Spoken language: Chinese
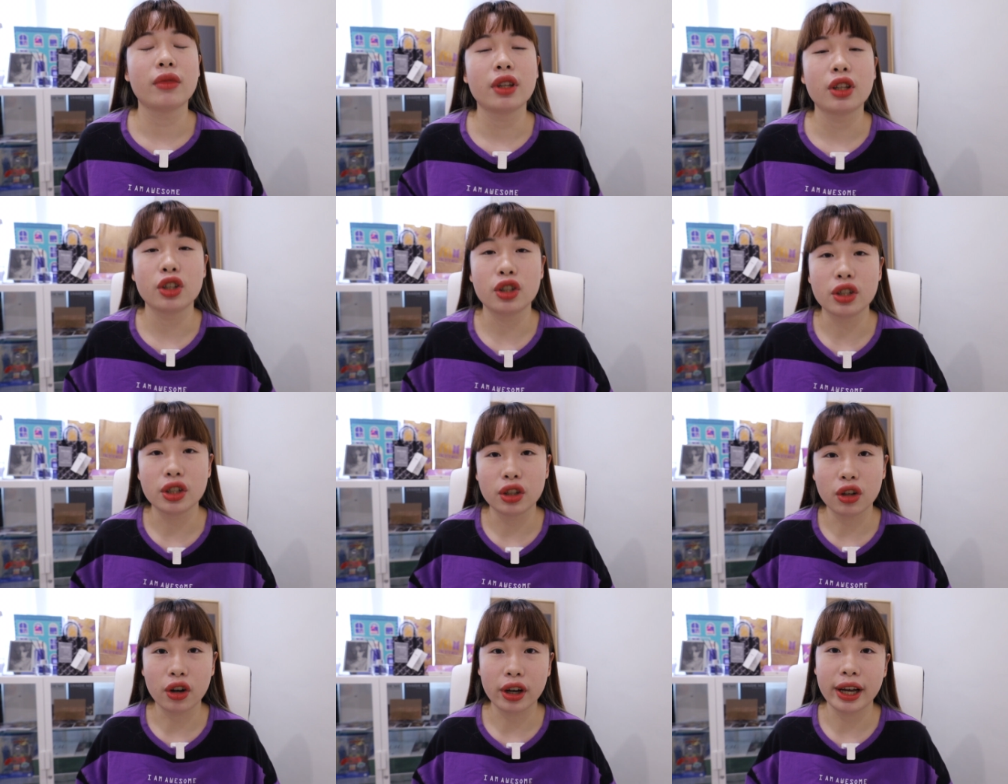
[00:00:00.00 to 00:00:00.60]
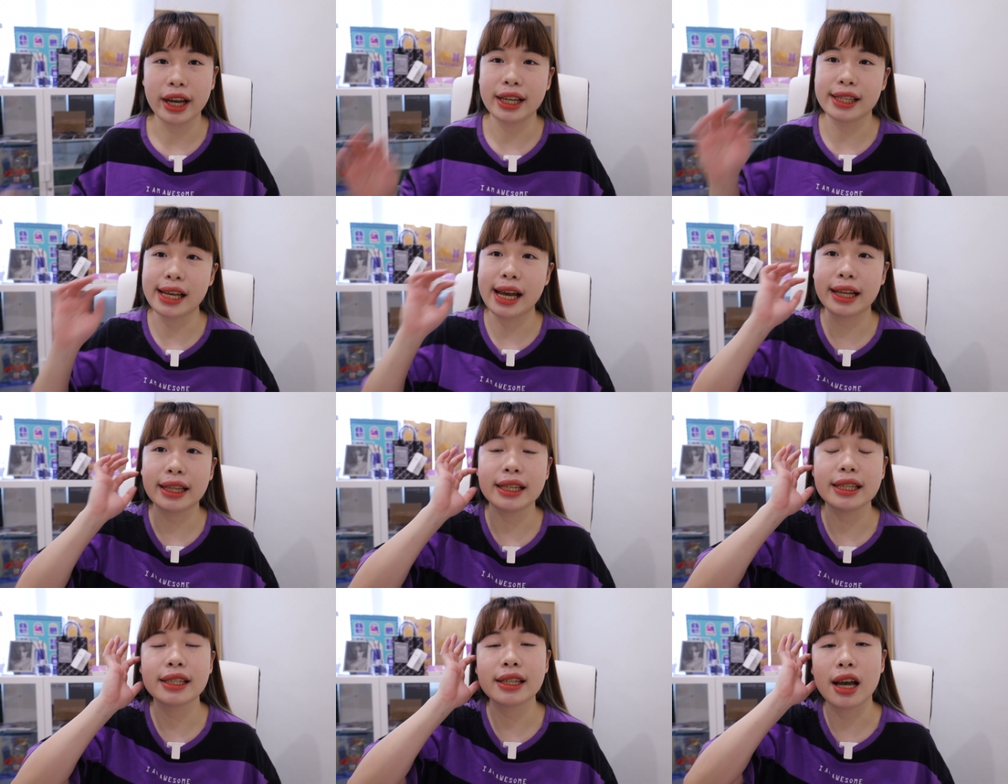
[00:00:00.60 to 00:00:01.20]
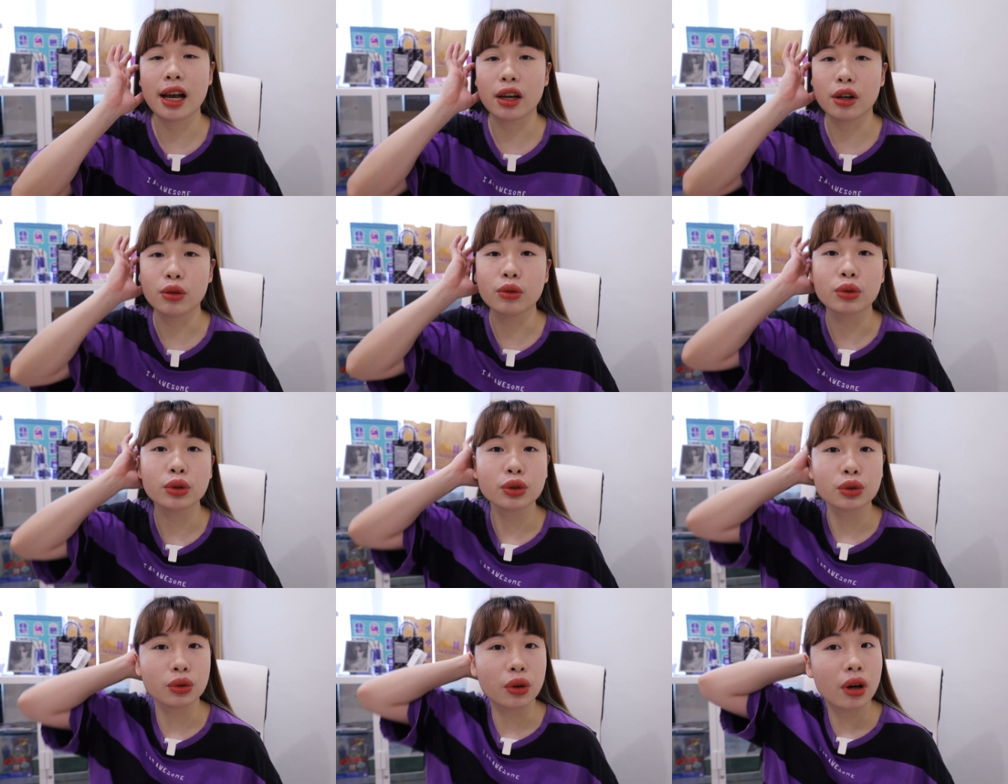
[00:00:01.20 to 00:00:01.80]
就是都可以在底下跟我
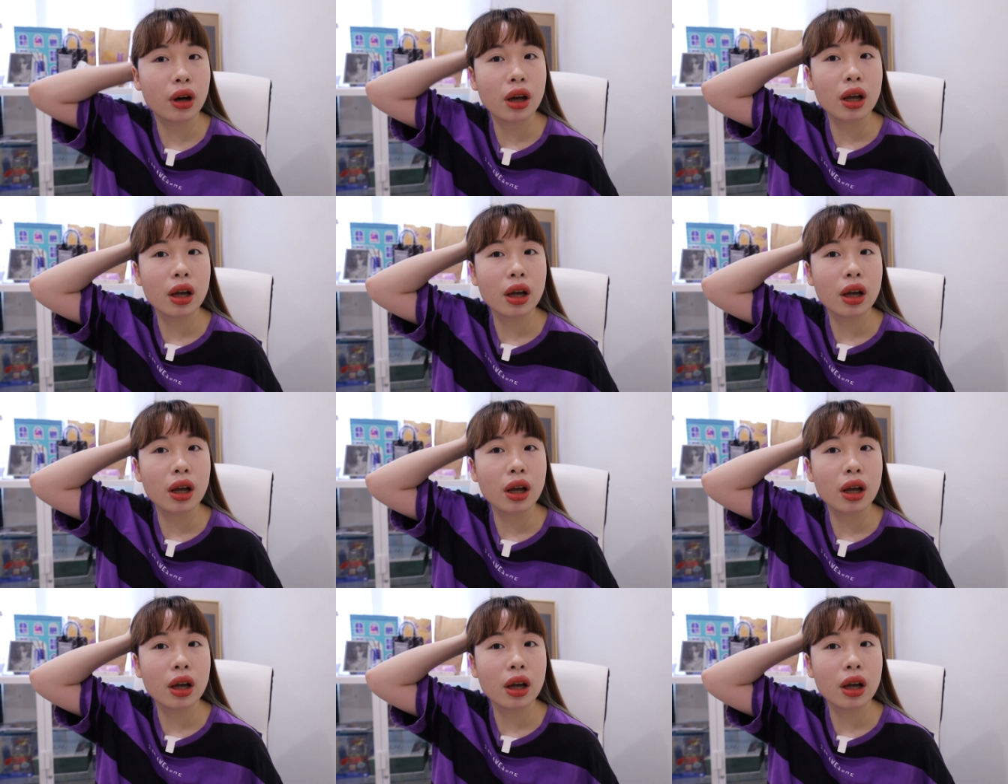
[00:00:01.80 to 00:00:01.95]
说。